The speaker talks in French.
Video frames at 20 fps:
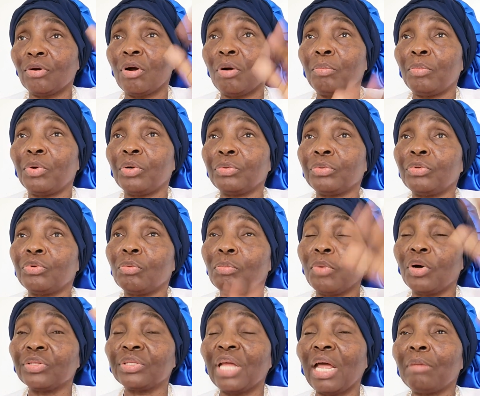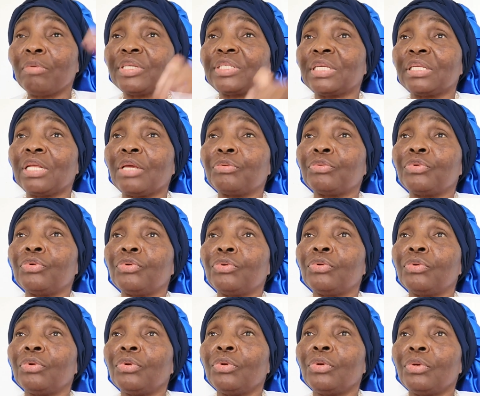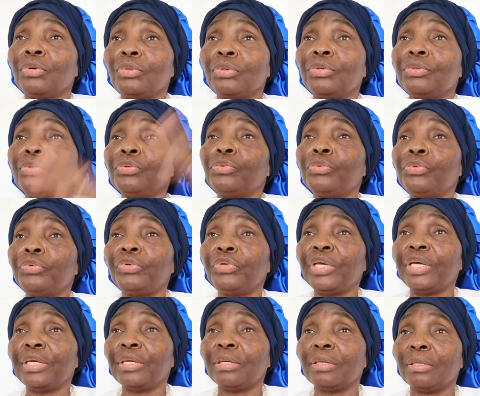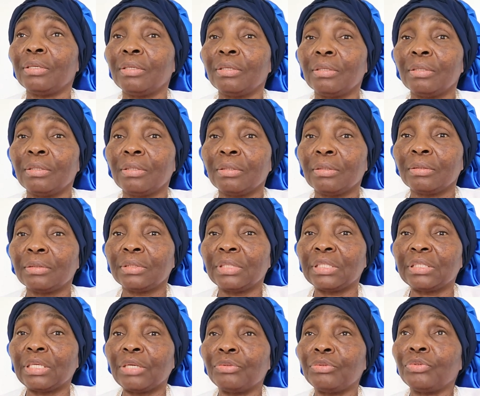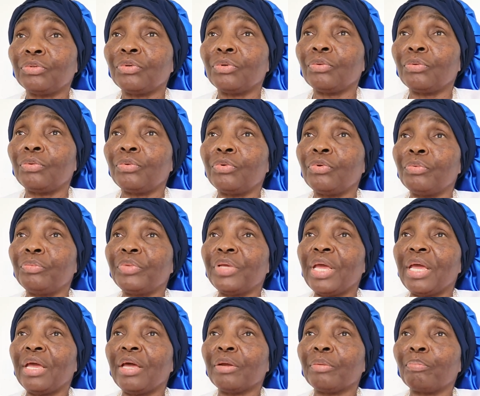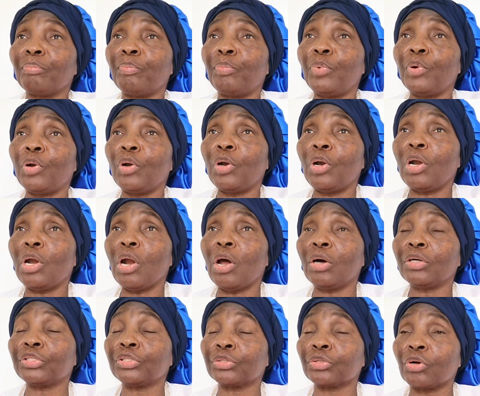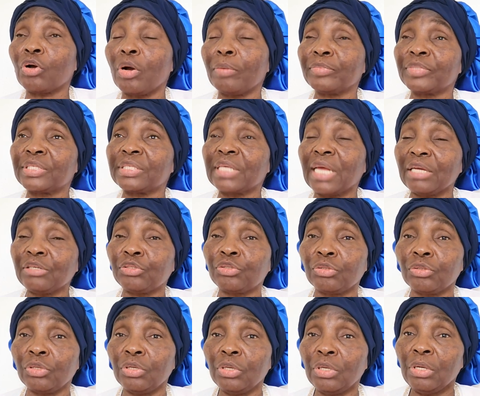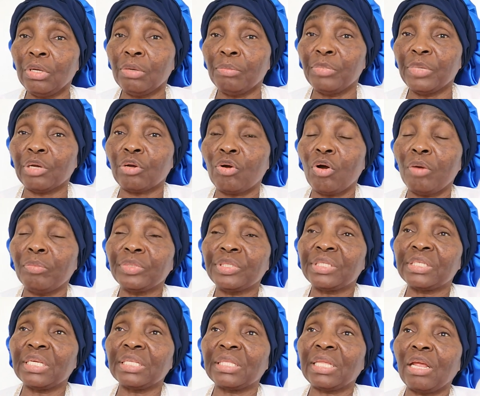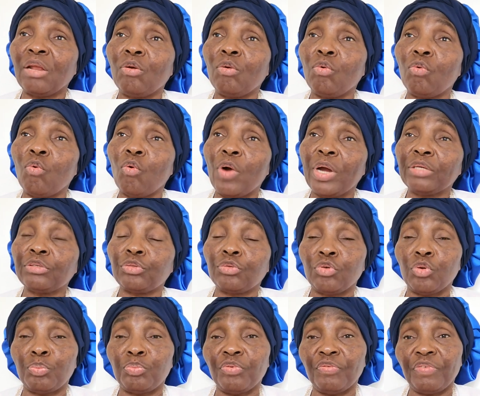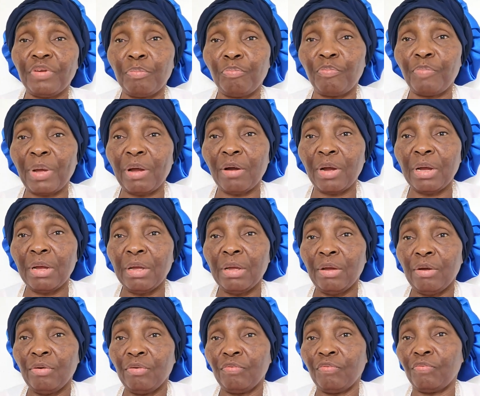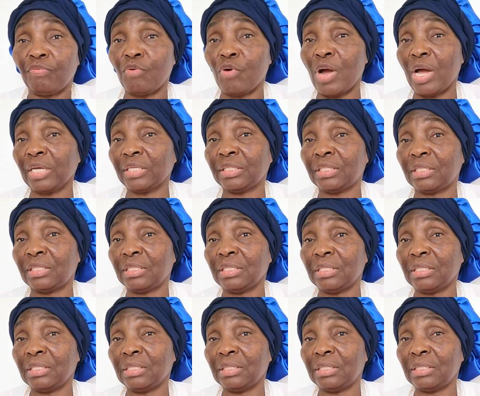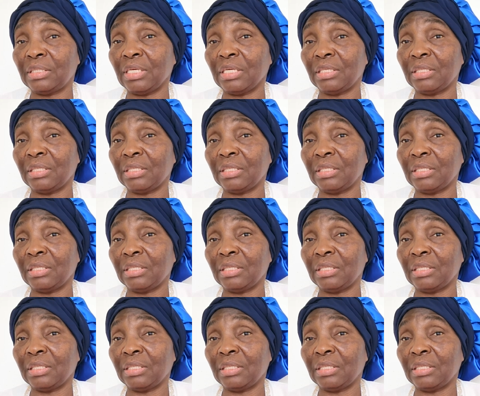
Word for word: comme une montagne, mais c'était une, une nuée. C'était une lumière blanche comme ça. Je, mais comme c'était loin, je ne pouvais pas voir si,